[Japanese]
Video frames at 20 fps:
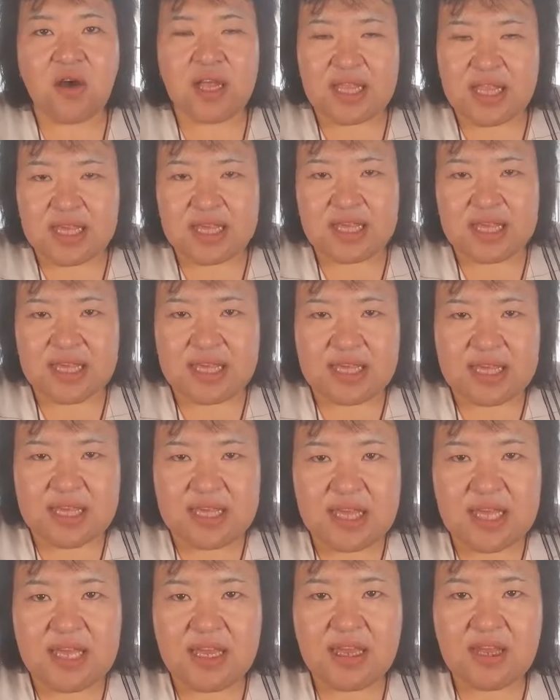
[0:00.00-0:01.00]
話し
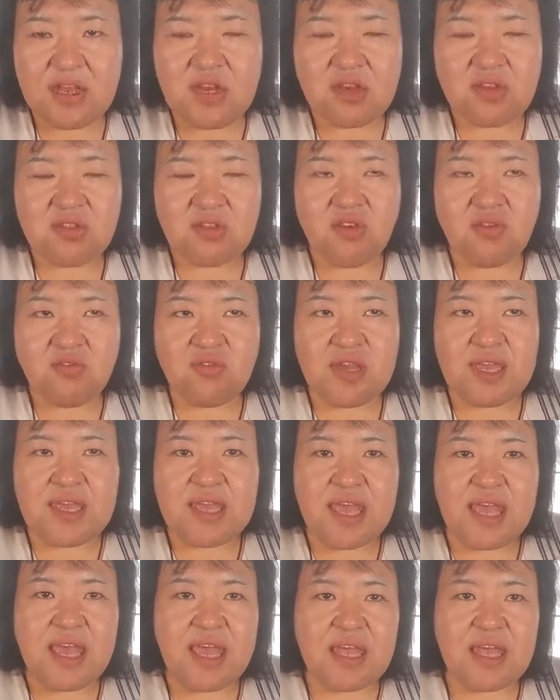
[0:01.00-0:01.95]
しその上で、